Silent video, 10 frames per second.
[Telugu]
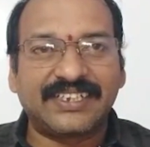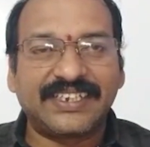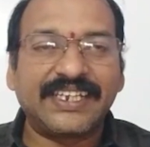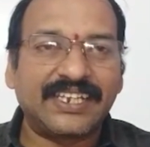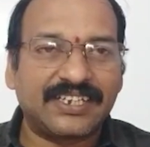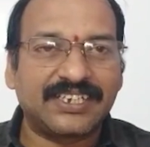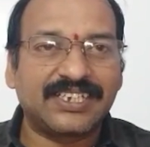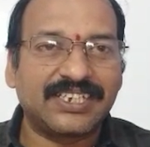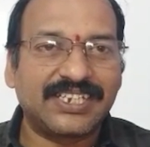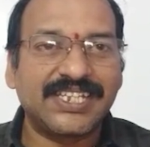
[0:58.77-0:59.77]
నిన్న
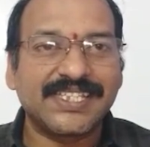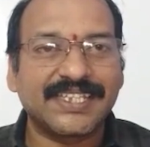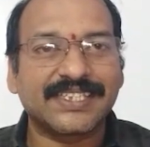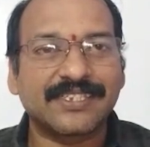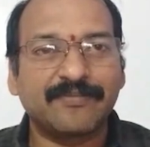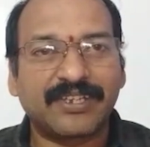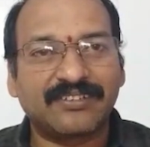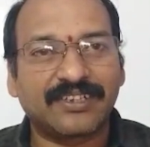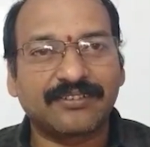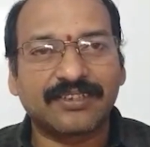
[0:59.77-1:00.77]
టీసీఎస్ మనం
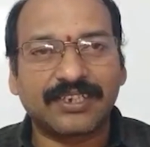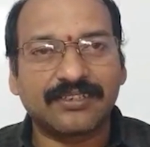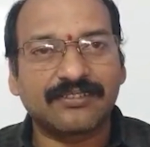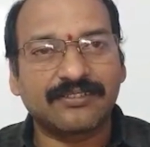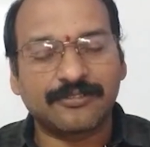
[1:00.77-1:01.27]
అనుకున్నట్టు